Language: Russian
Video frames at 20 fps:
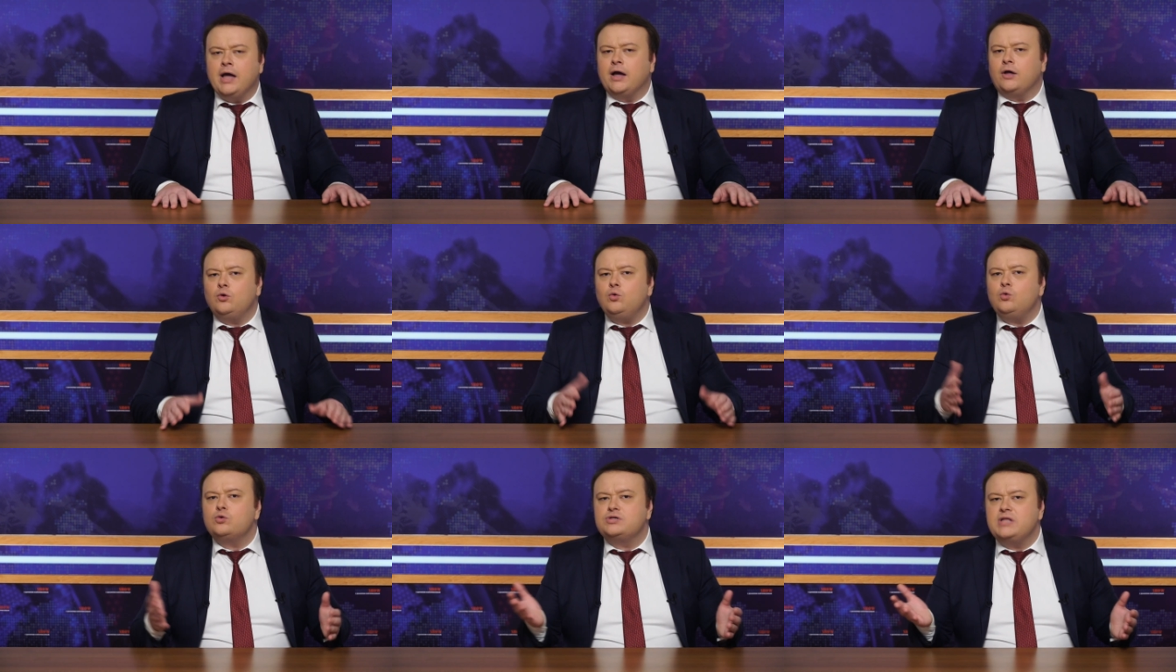
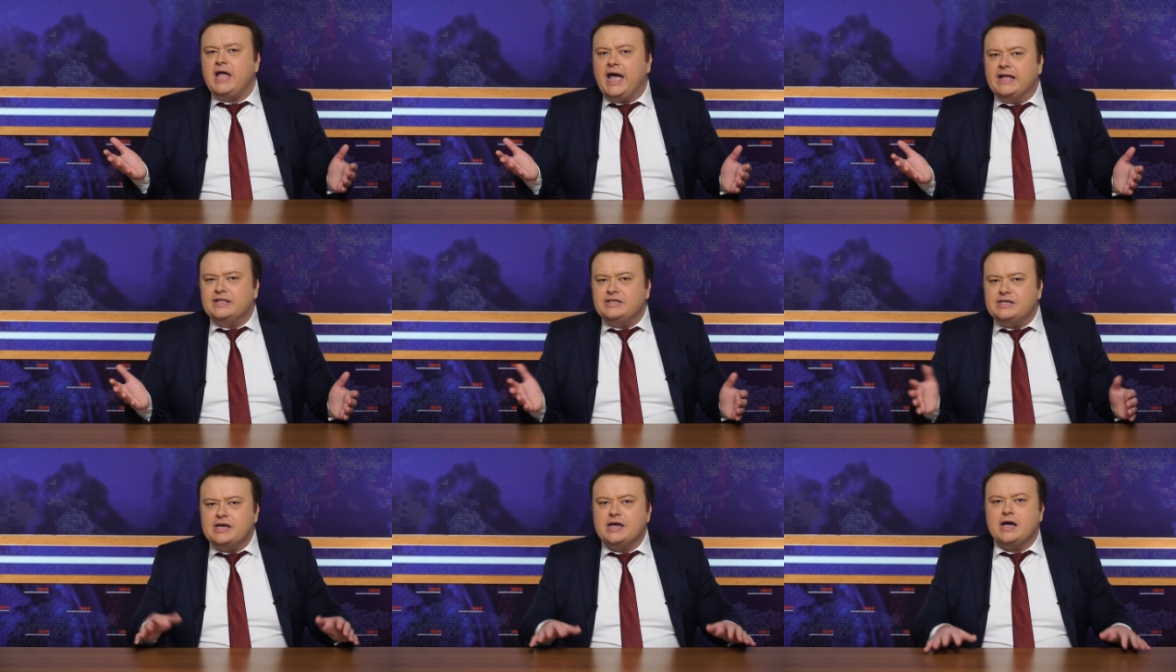Ну,
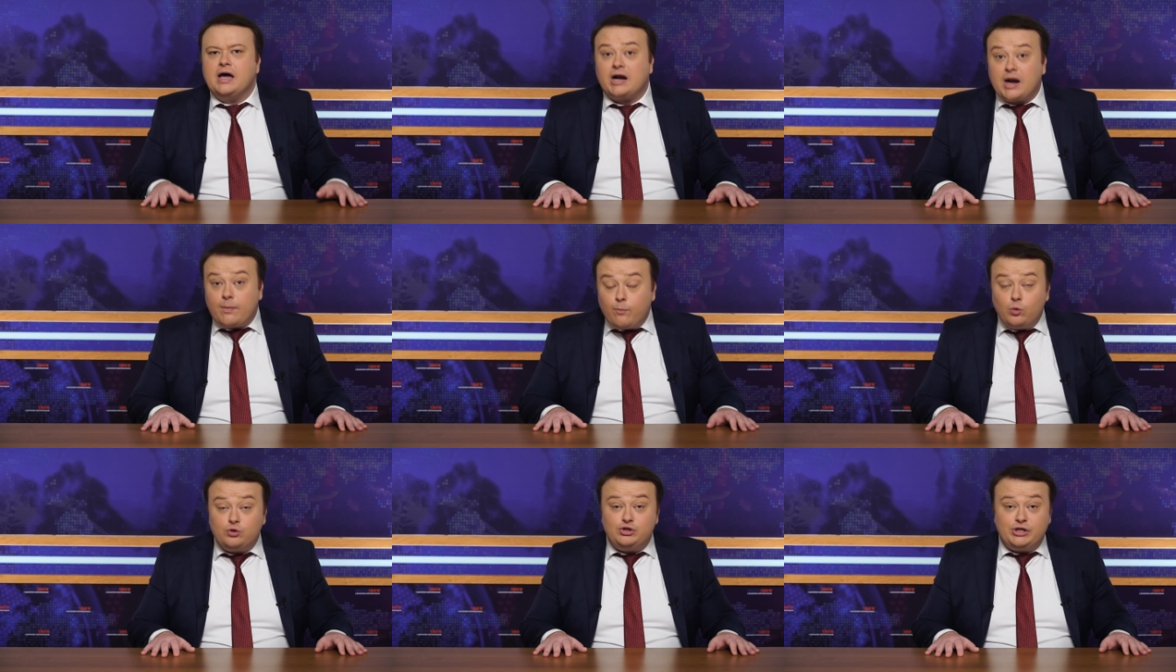знаете,
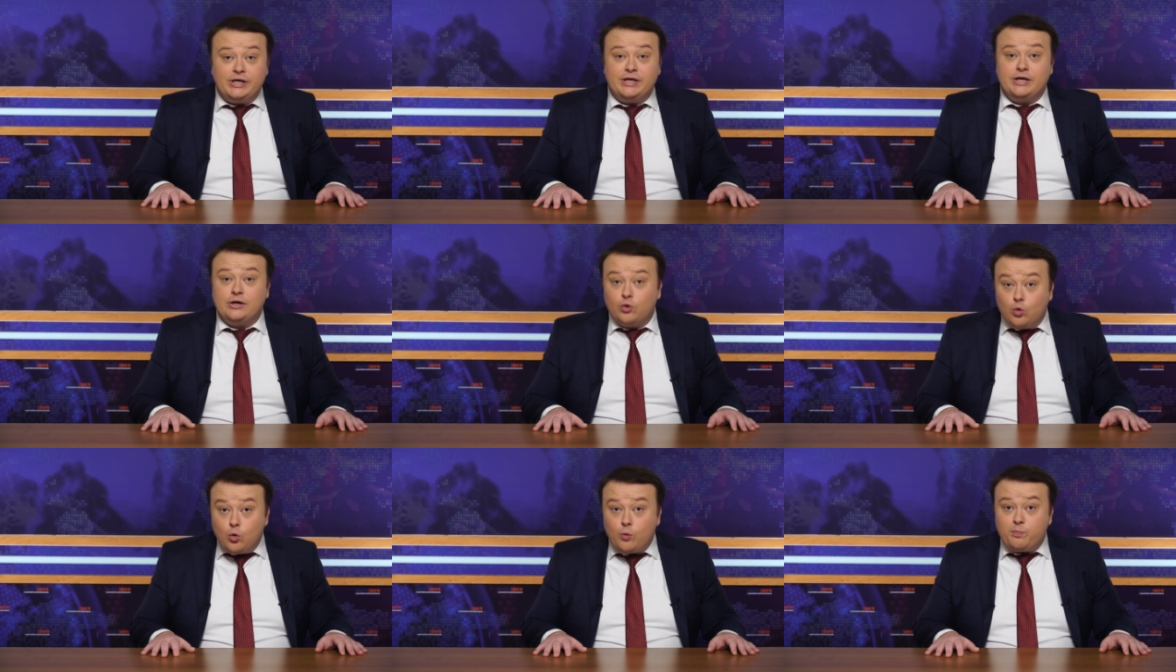рабочей
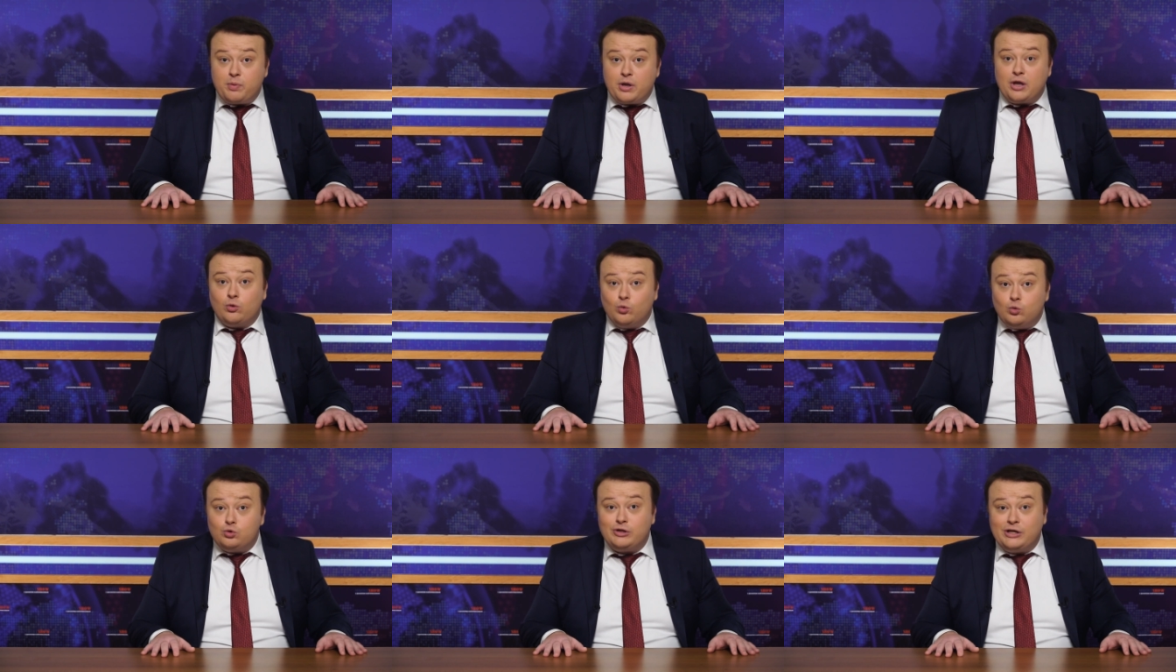группе
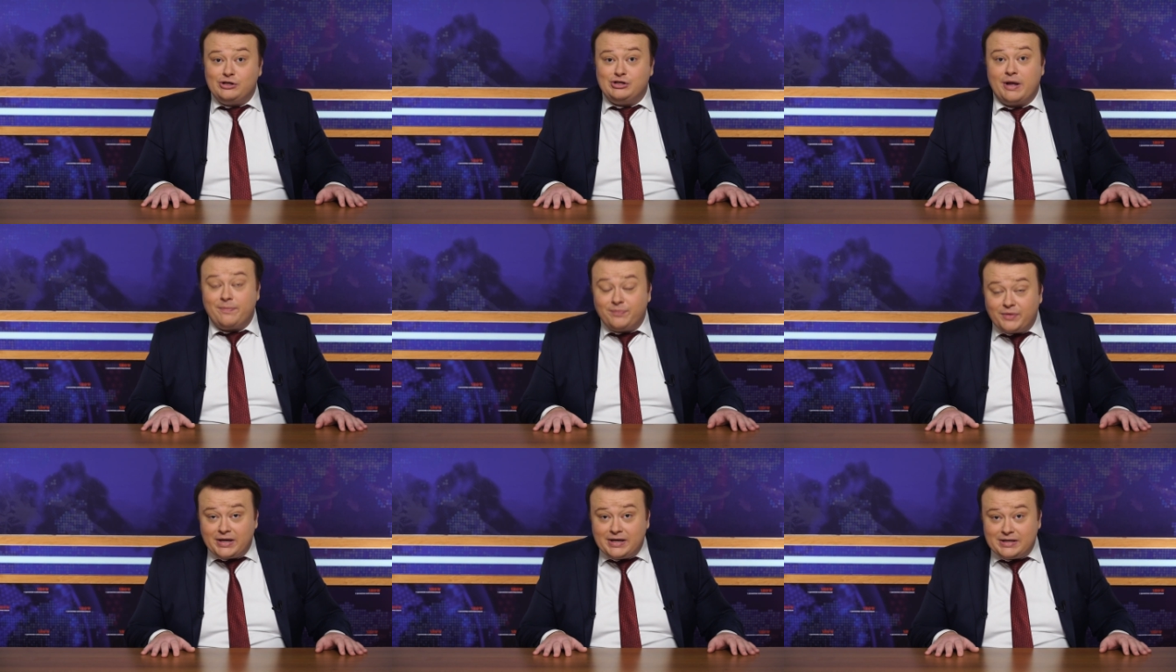нужно
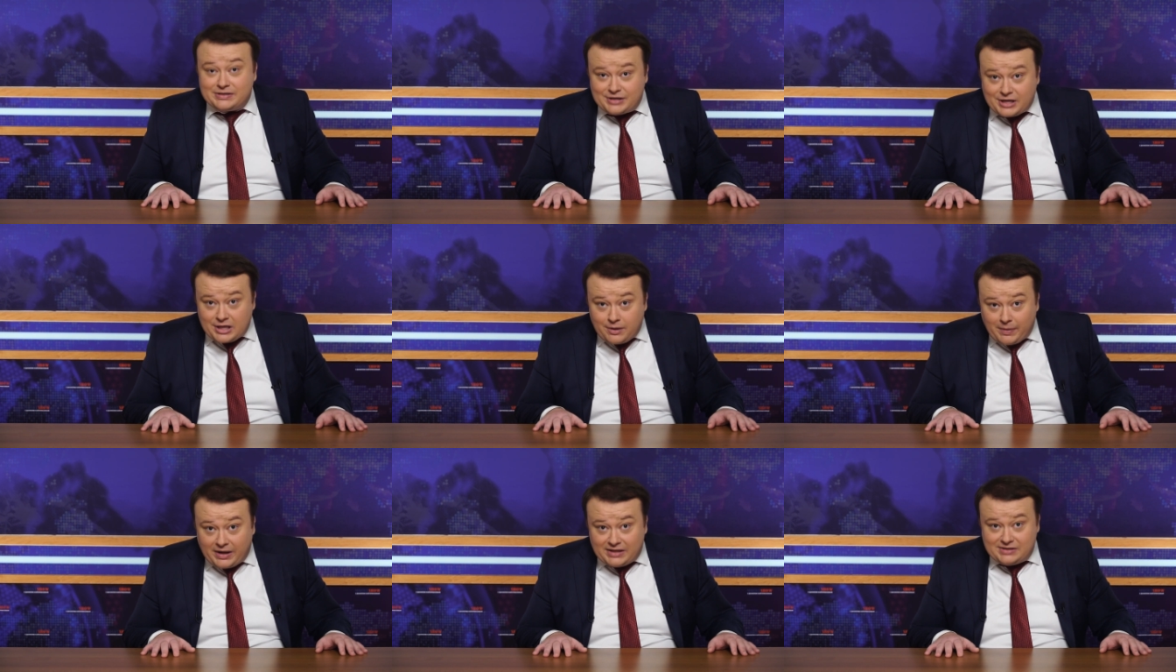чем-то
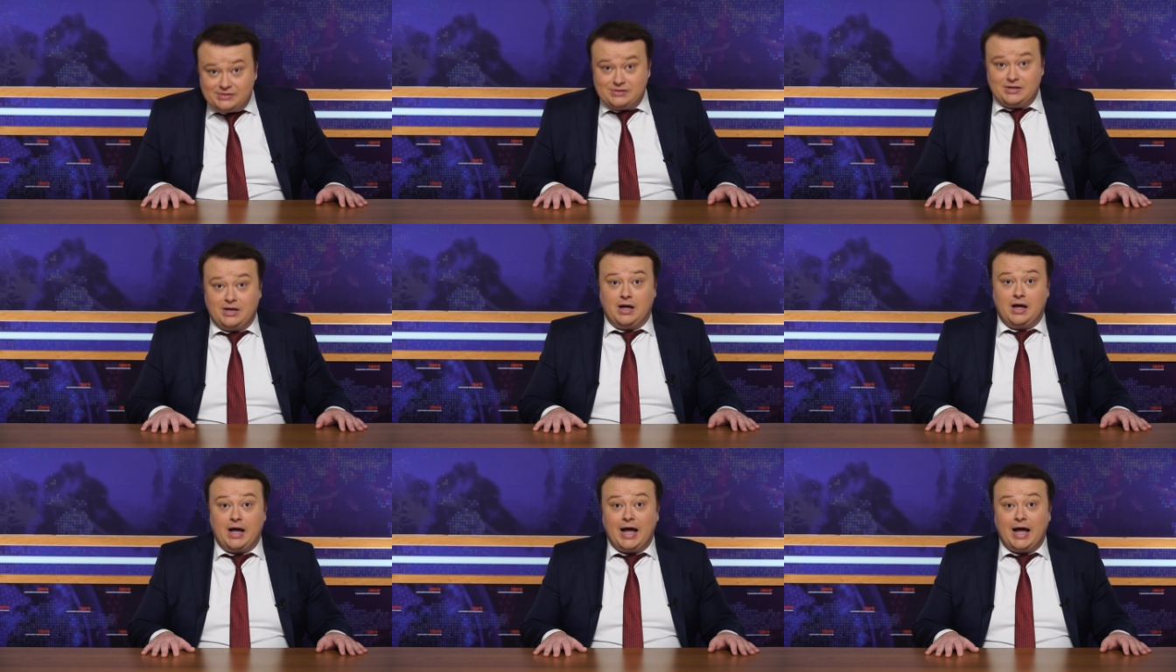заниматься,